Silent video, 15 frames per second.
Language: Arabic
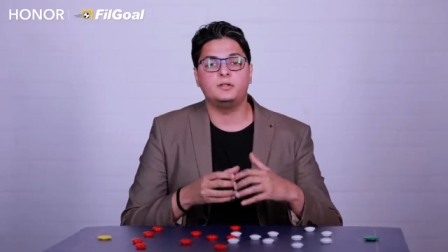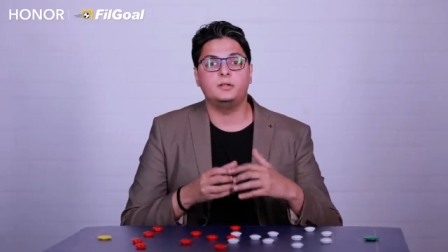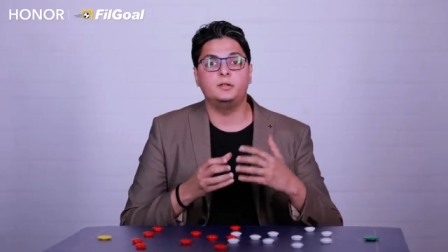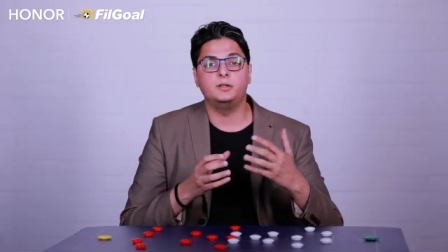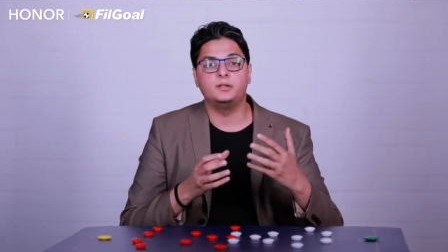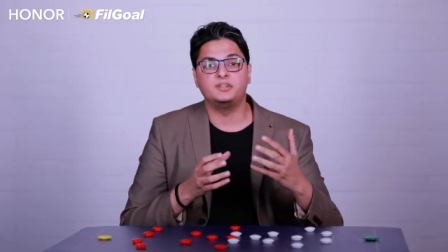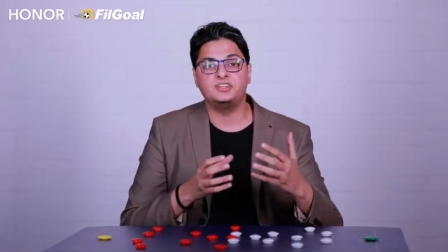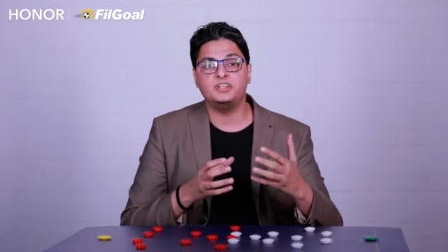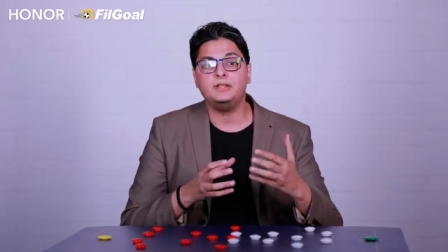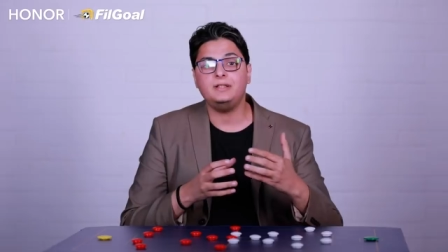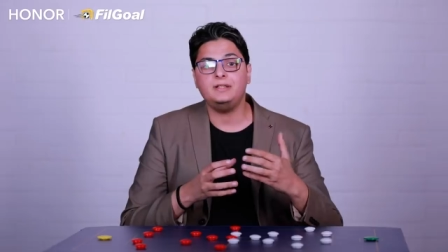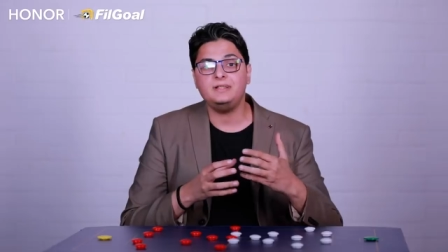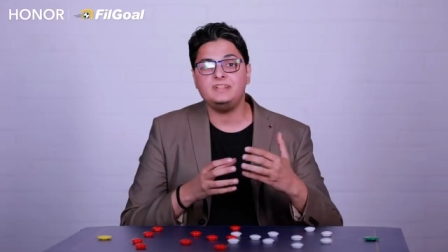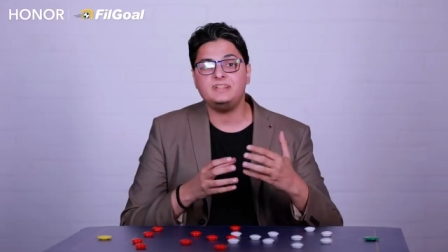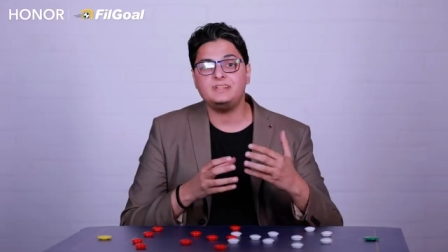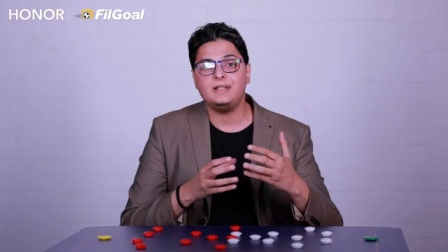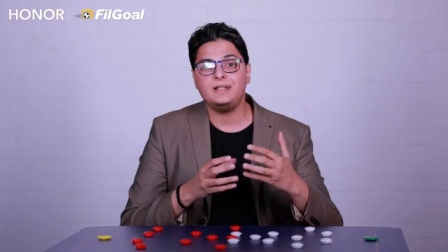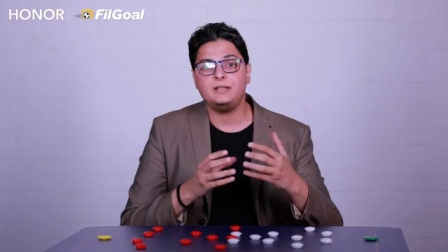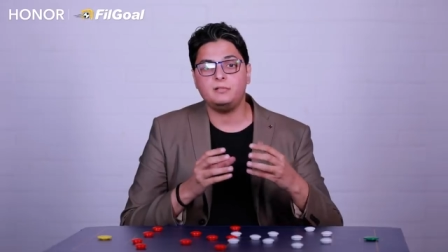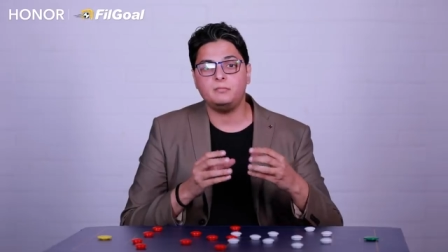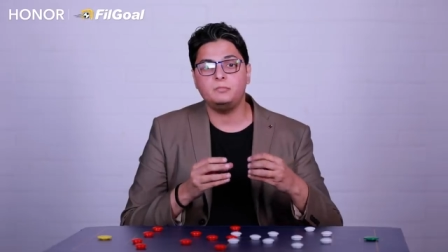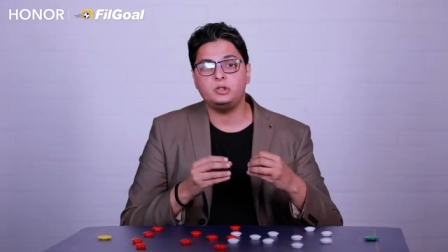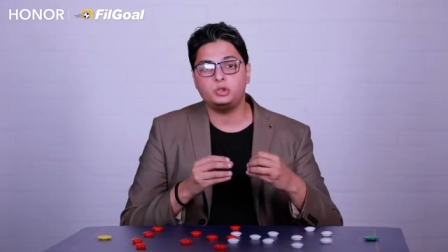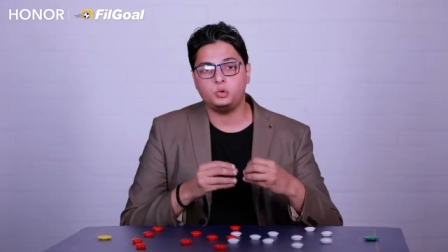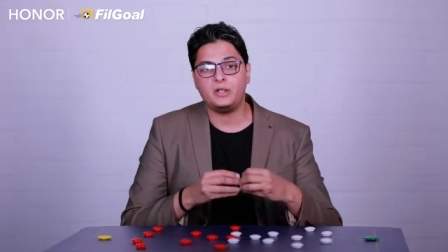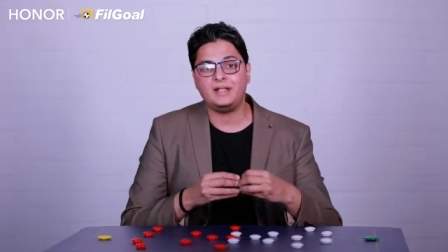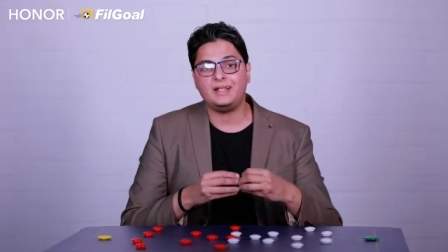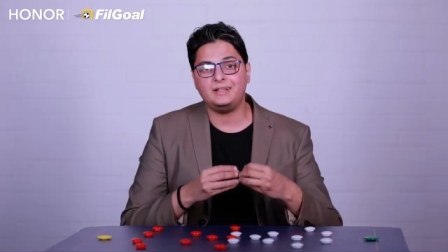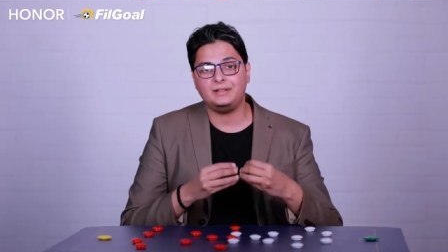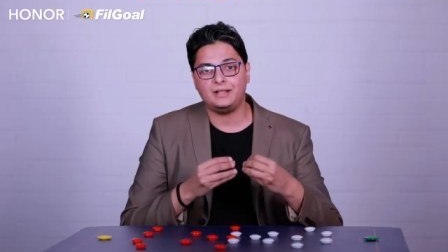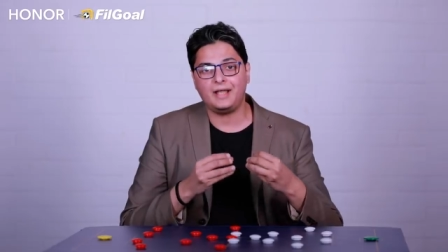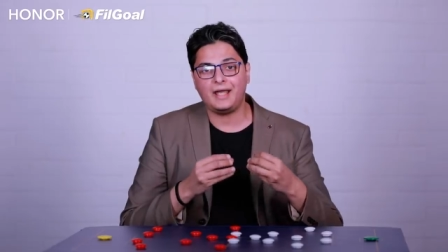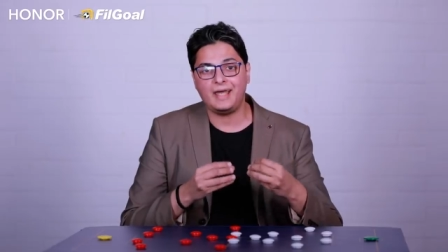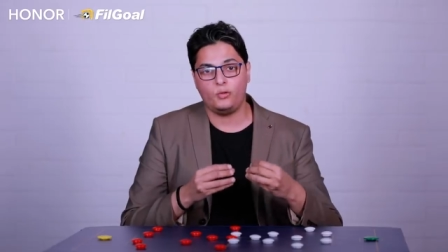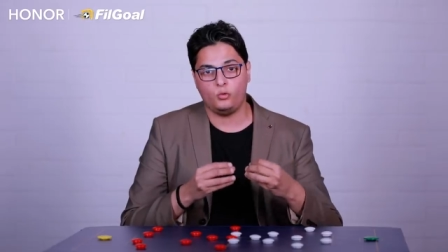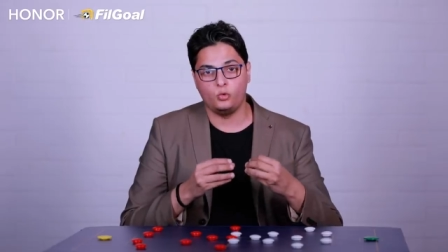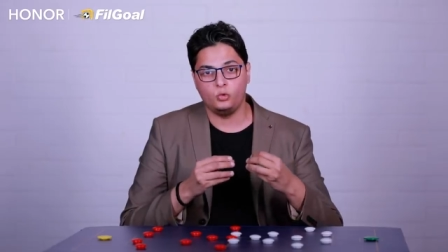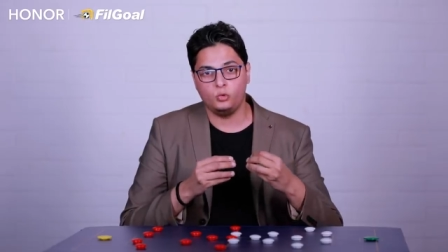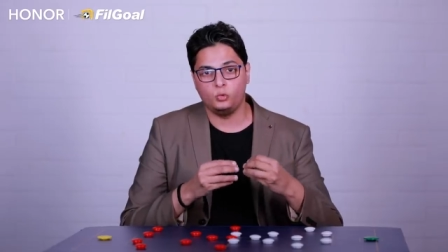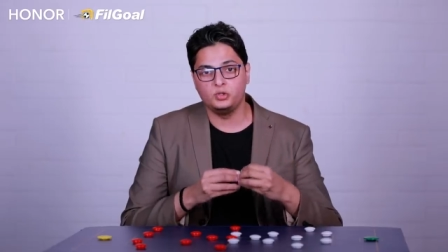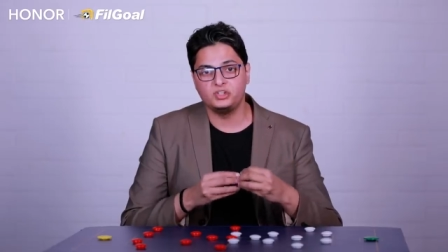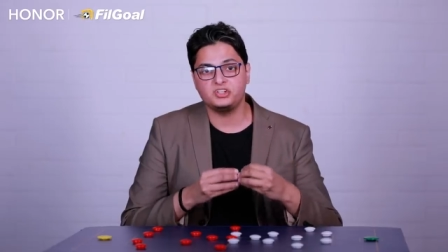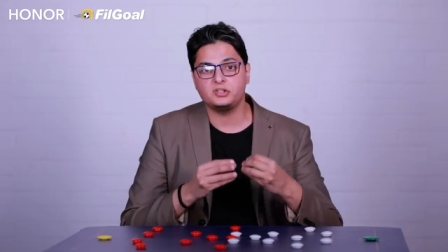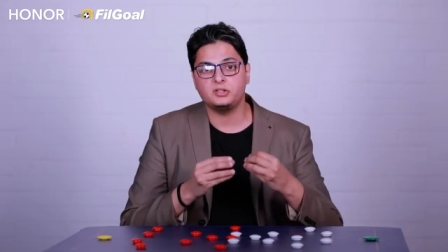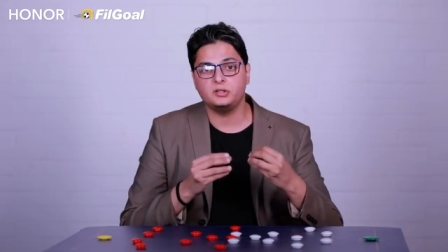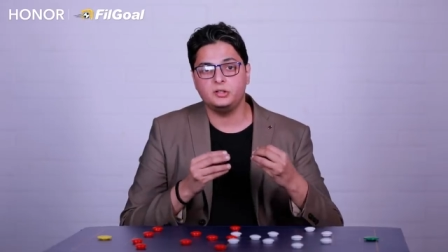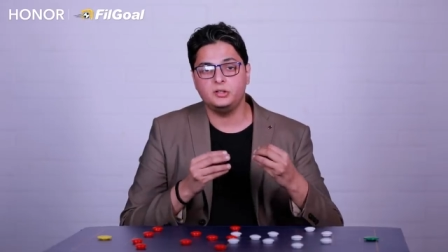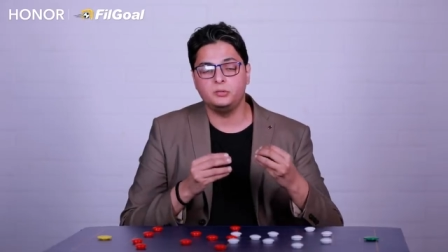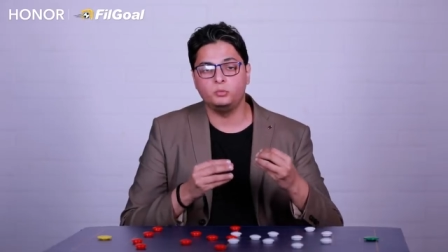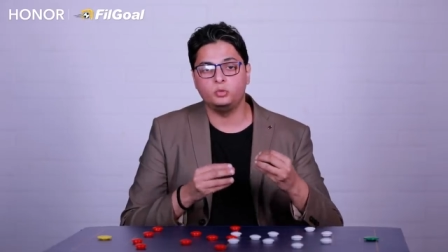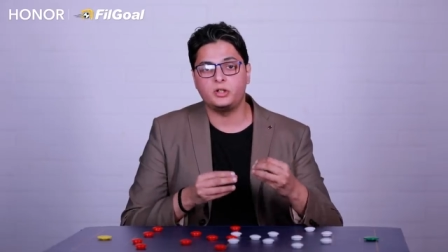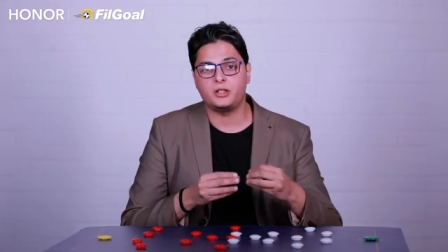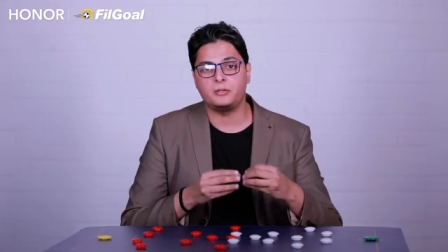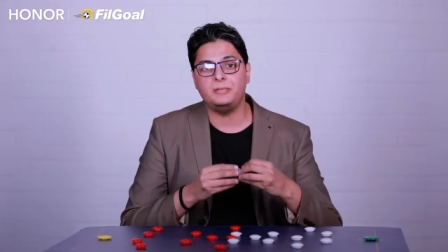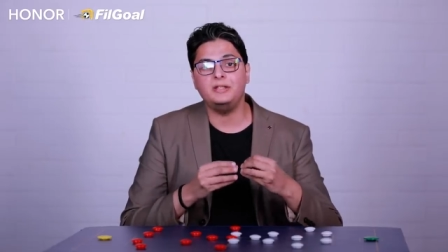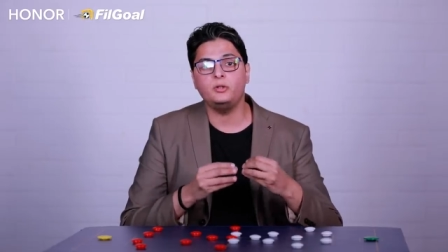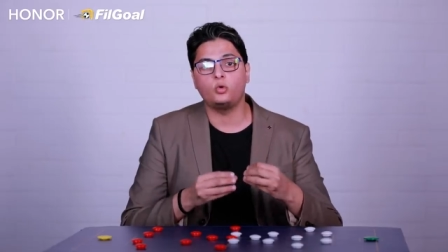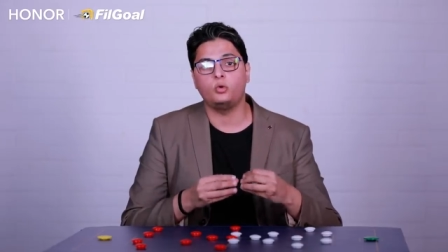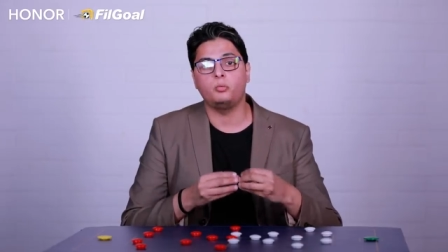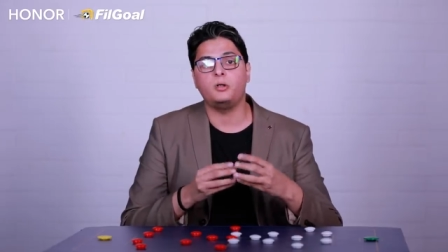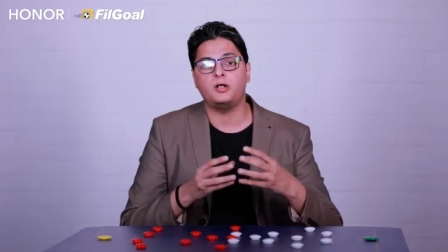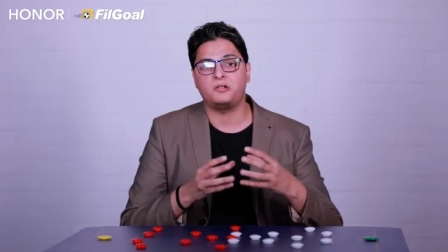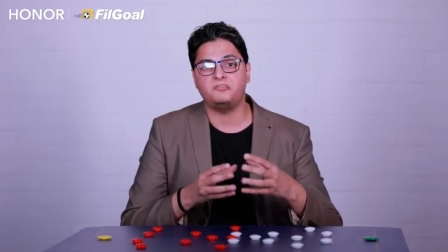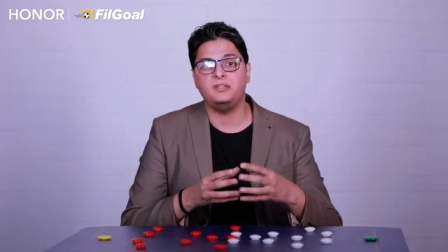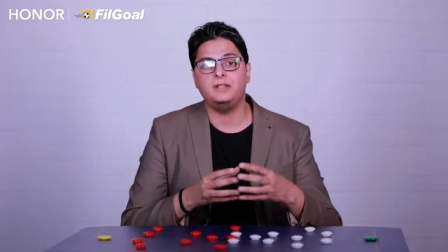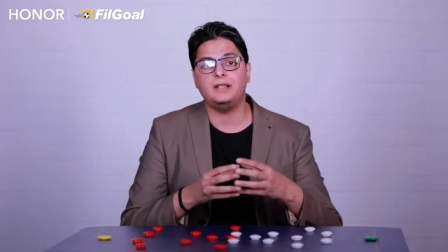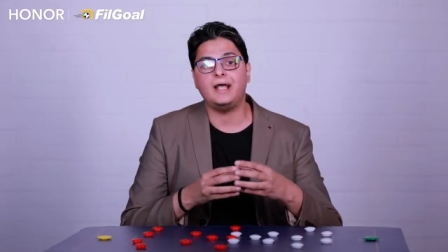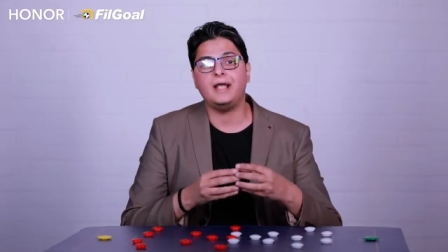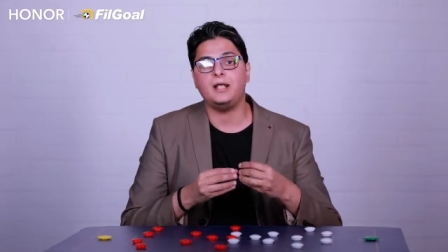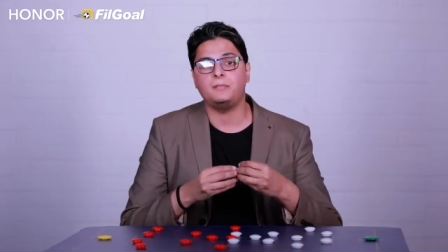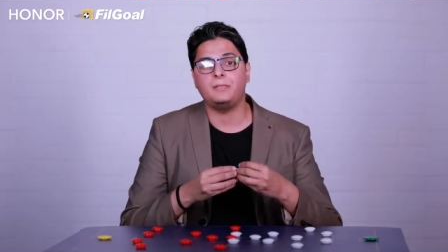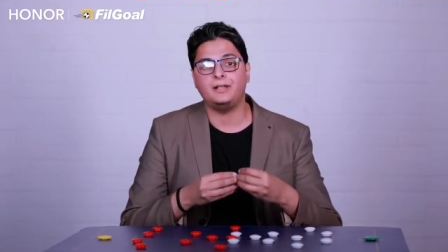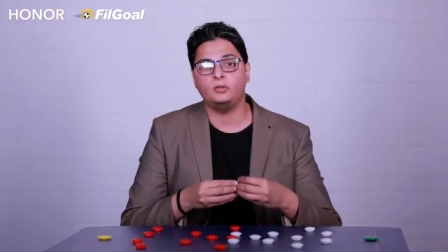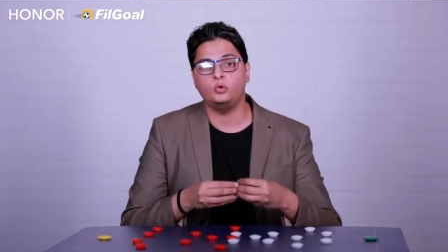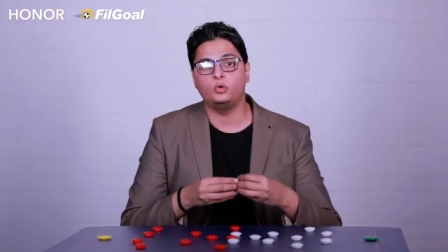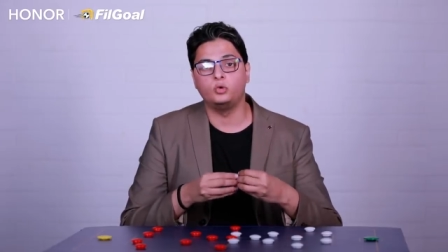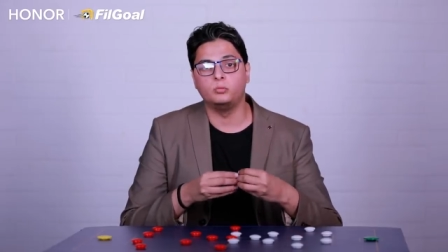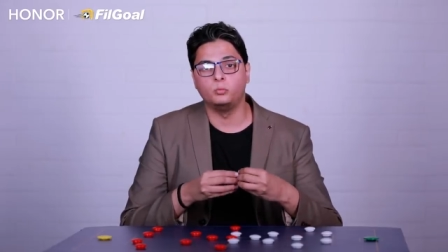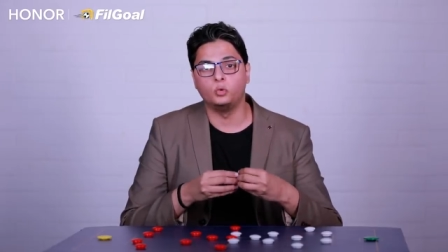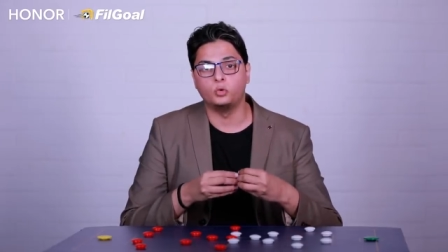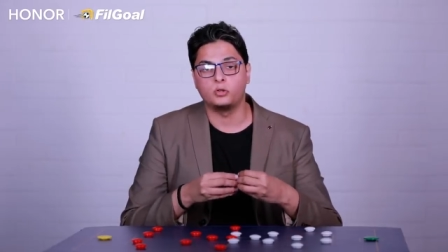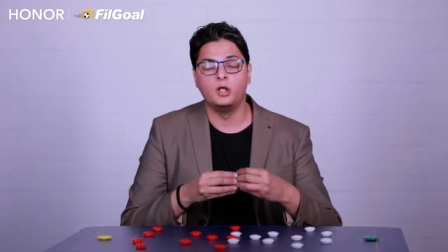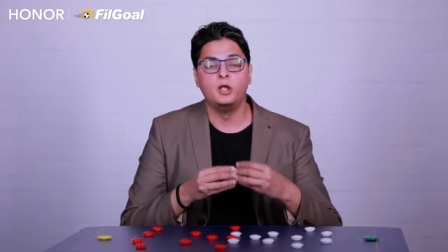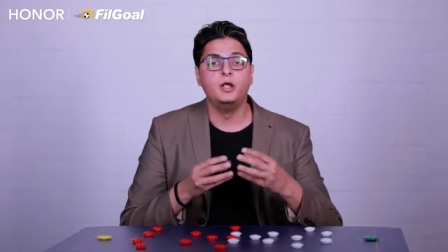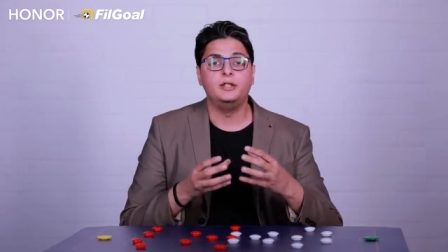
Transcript: آه، زين الدين زيدان مش واخد حقه وسط المدربين الكبار في العالم عند الجمهور